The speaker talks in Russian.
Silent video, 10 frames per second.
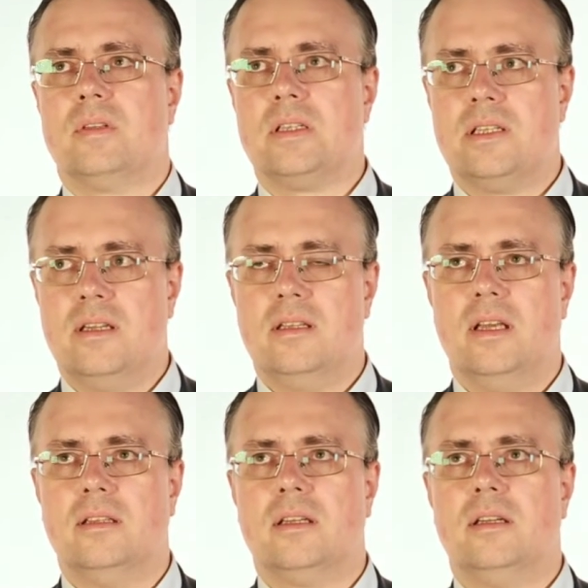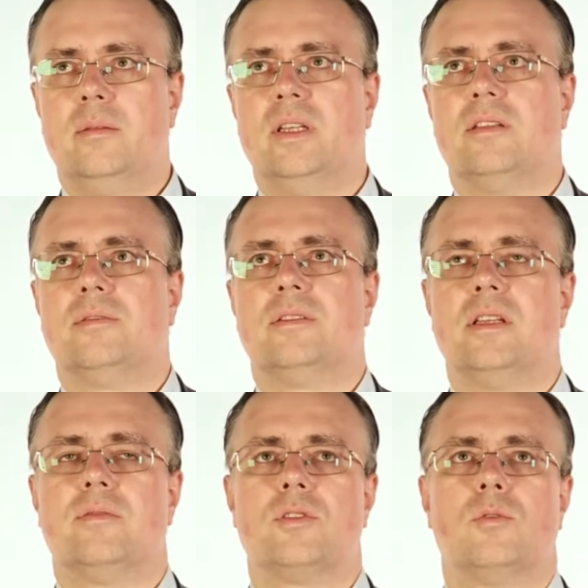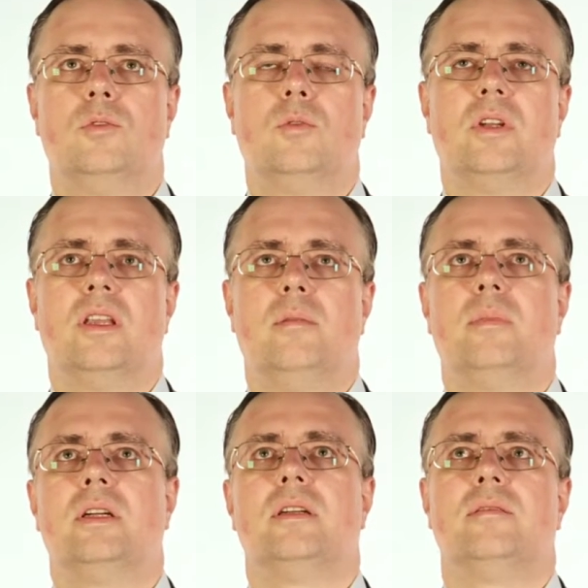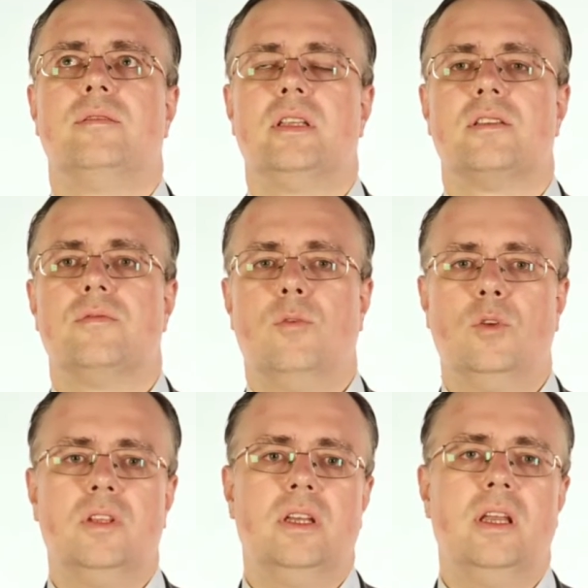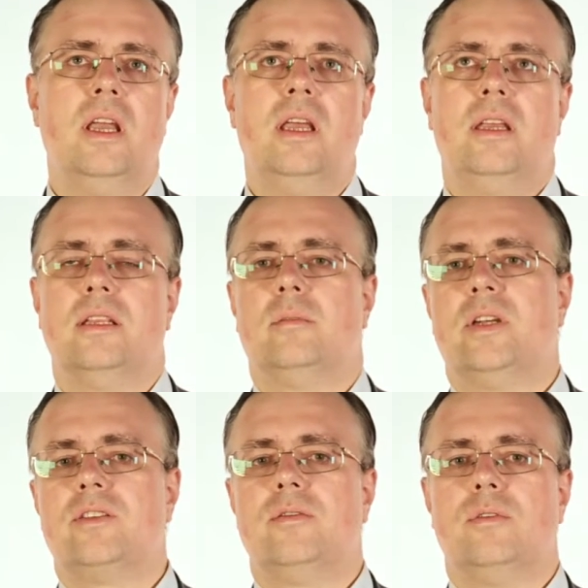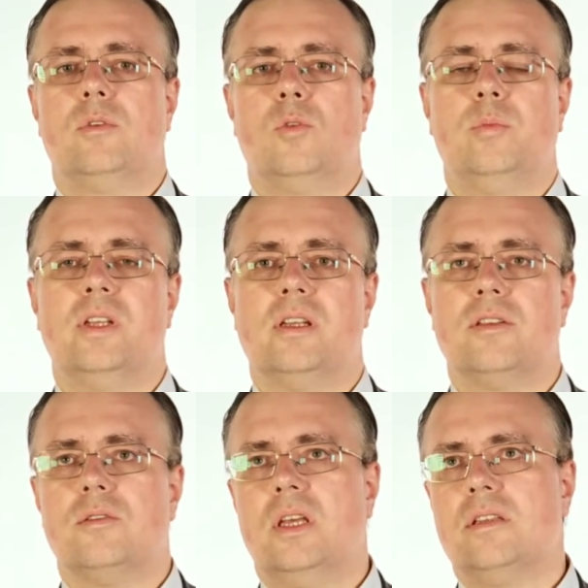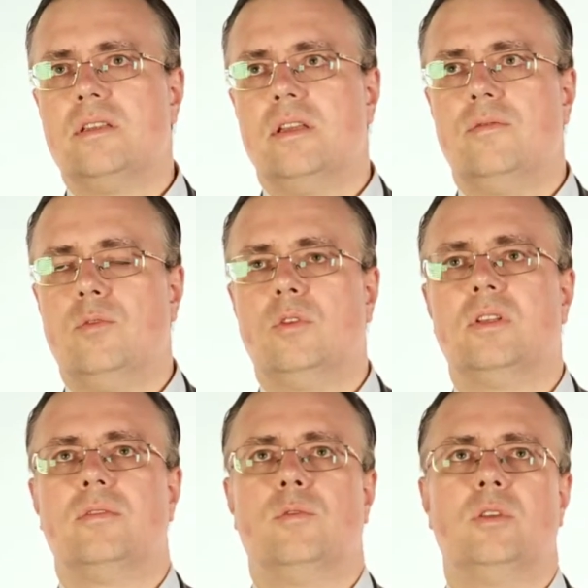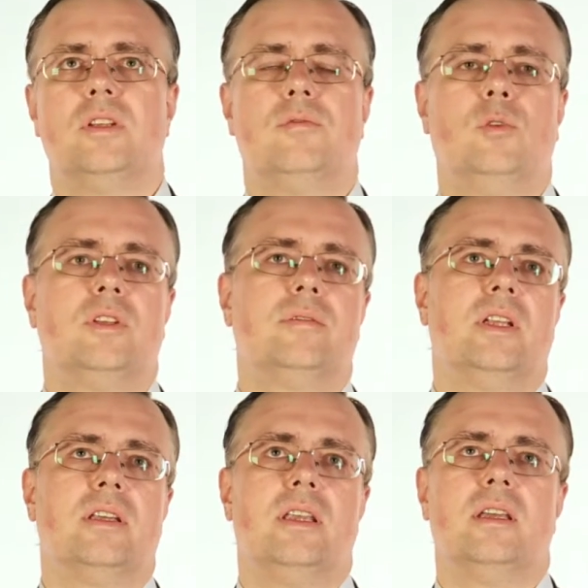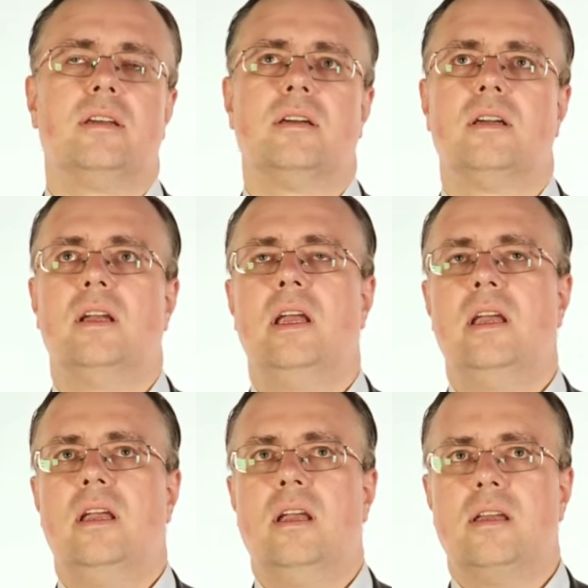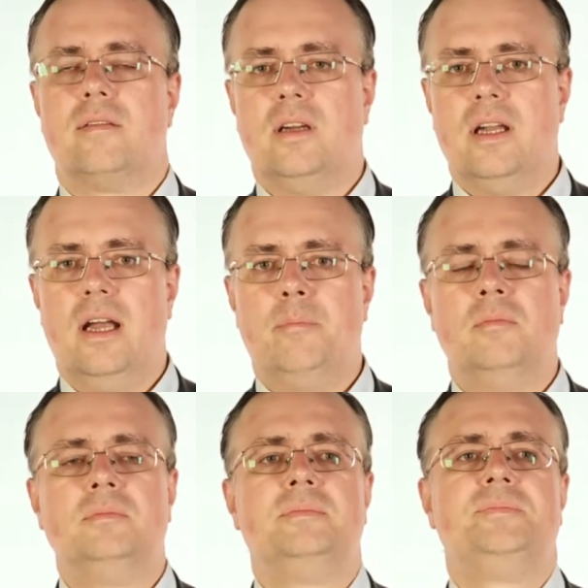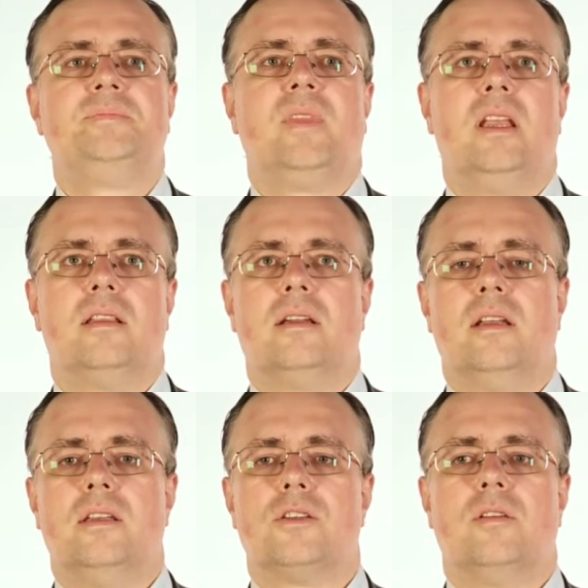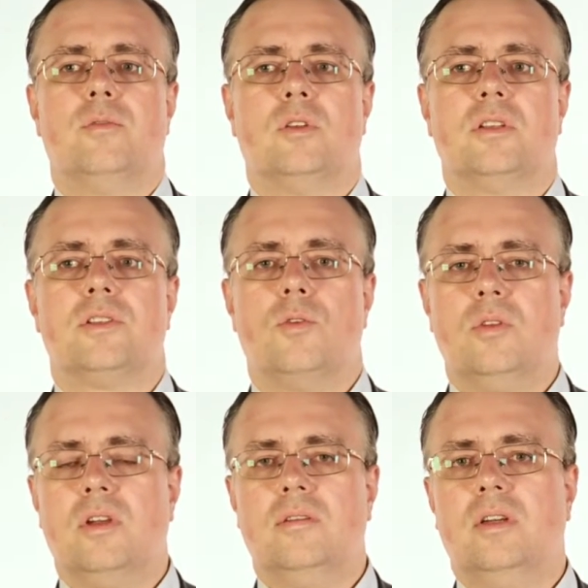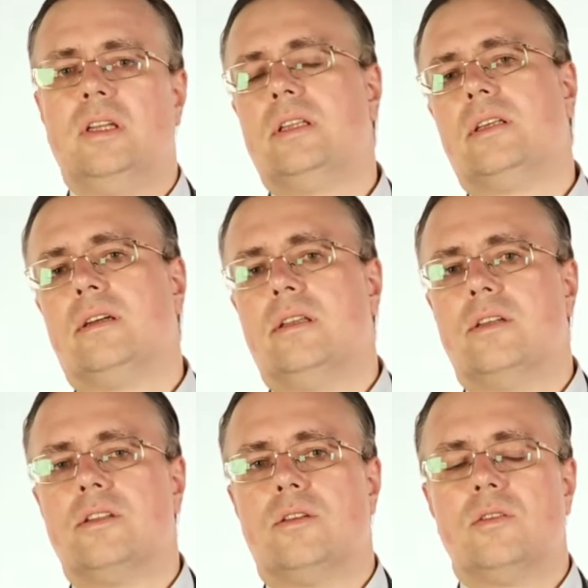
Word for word: среди данных элементов инфраструктуры я бы вынес фонды. Это прежде всего крупные государственные фонды, фонды фондов, такие как РВК. Это, конечно, фонд Сколково, это, конечно,